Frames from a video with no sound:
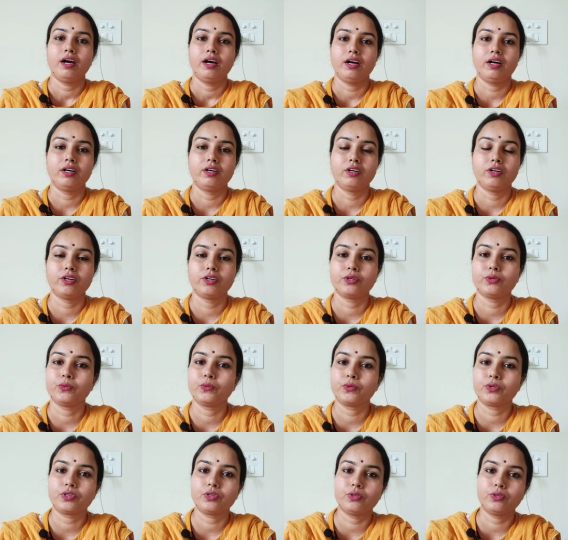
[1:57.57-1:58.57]
और
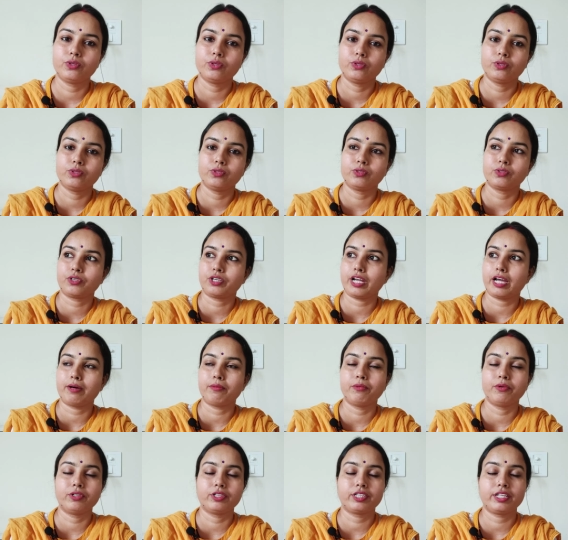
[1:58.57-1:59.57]
उनको क्या
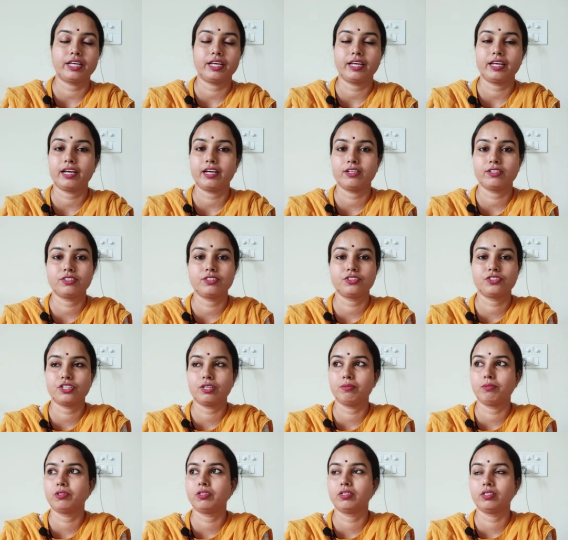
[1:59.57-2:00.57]
बोलते हैं
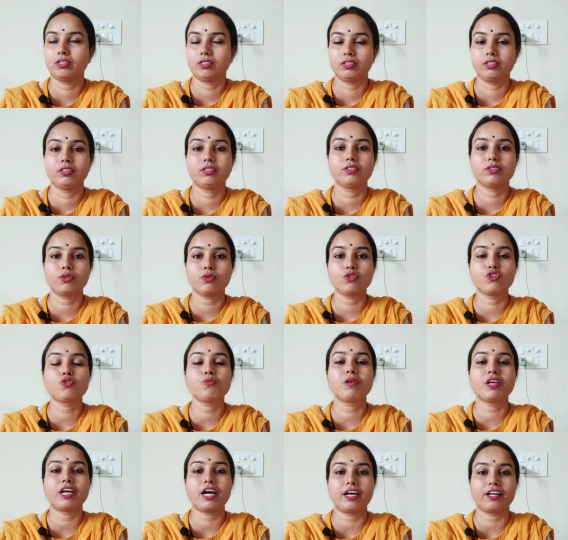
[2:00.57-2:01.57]
जब कुछ
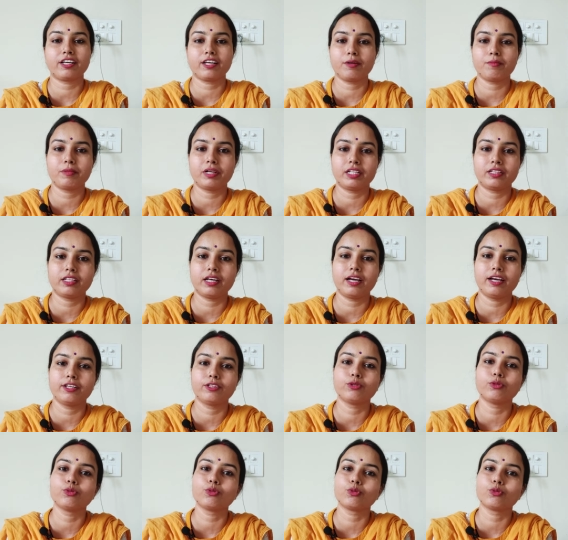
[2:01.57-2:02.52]
भी कार्यक्रम रहता है तो